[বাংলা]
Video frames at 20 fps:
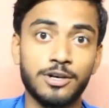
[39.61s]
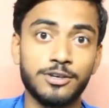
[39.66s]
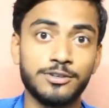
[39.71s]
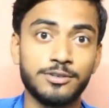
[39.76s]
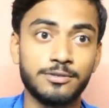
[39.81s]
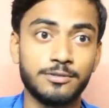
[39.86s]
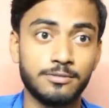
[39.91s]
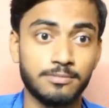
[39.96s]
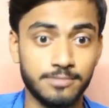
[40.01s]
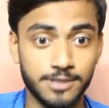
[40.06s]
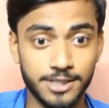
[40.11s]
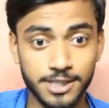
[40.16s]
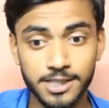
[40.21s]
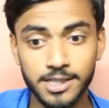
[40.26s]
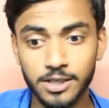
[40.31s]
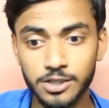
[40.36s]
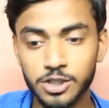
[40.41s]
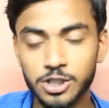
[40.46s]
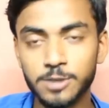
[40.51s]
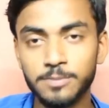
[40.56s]
আর
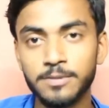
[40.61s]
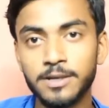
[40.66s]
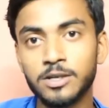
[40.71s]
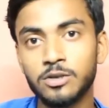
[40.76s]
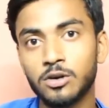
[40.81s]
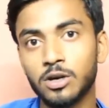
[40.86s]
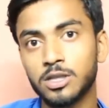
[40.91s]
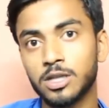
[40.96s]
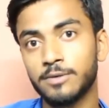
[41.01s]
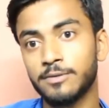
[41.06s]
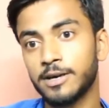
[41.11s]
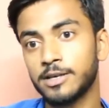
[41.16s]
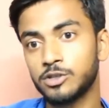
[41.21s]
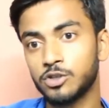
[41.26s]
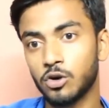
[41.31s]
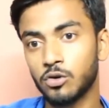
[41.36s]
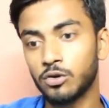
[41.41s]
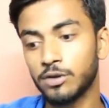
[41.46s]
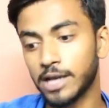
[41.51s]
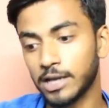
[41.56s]
যেটা হচ্ছে মেন কথা ভাই
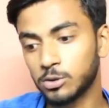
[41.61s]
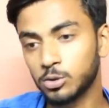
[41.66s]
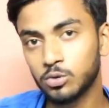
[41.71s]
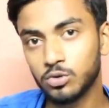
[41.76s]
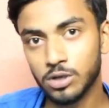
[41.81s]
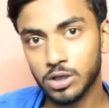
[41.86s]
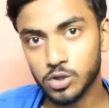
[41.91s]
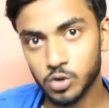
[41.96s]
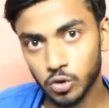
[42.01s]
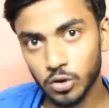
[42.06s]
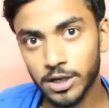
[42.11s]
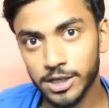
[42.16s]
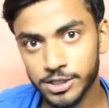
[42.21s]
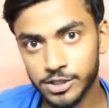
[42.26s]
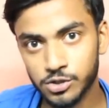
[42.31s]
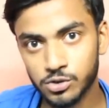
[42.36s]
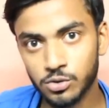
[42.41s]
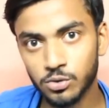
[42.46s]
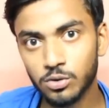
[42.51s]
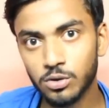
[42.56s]
যখন এত দূরে চলে
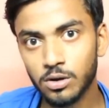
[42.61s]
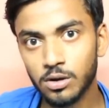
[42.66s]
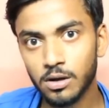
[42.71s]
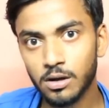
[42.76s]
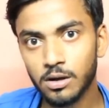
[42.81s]
এসছো